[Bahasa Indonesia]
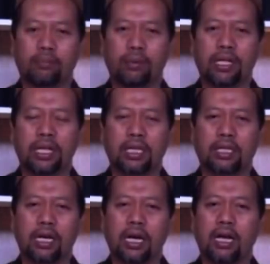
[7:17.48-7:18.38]

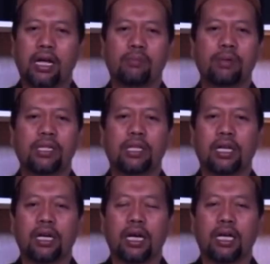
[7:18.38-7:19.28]
mengingatkan ala
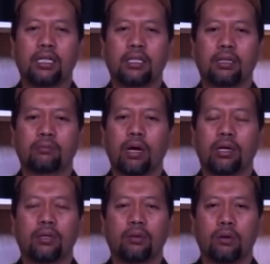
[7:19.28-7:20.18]
bidzikrillahi
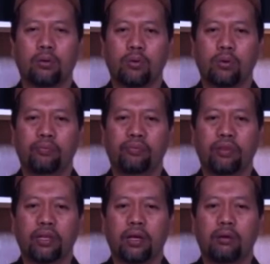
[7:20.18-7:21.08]
tatmainnul qulub.
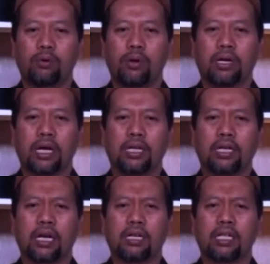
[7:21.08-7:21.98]
Bukankah
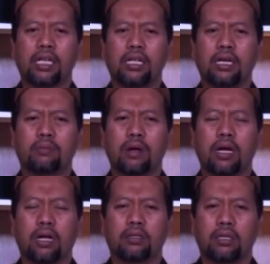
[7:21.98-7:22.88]
dengan zikir
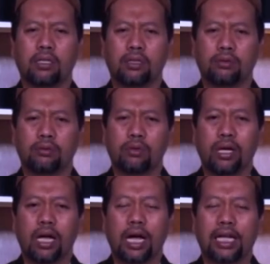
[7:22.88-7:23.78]
kepada Allah itu
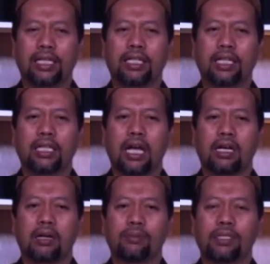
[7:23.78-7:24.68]
hati kita
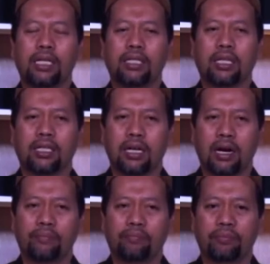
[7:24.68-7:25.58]
akan menjadi
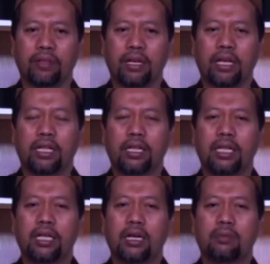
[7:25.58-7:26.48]
tentram.
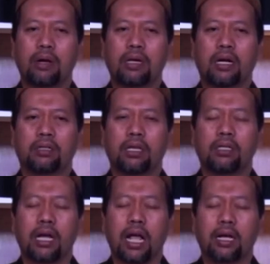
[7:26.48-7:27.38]
Zikir kepada Allah
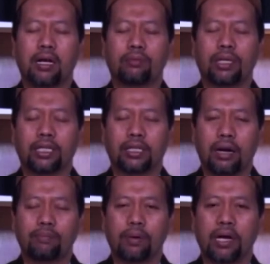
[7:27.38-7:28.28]
yang akan
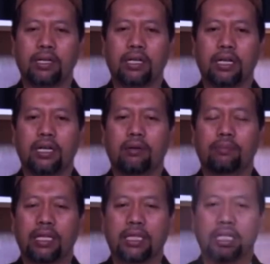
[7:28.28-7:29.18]
menentrapkan batin